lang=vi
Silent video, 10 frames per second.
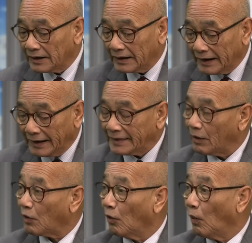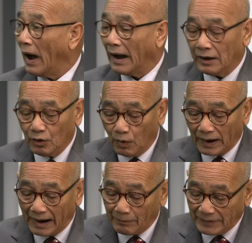đi theo cộng hòa hoặc
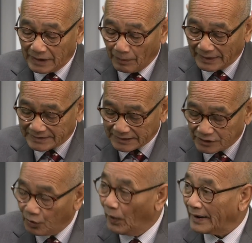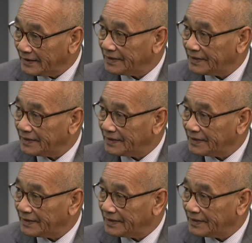là bây giờ mình sẽ giữ nguyên cái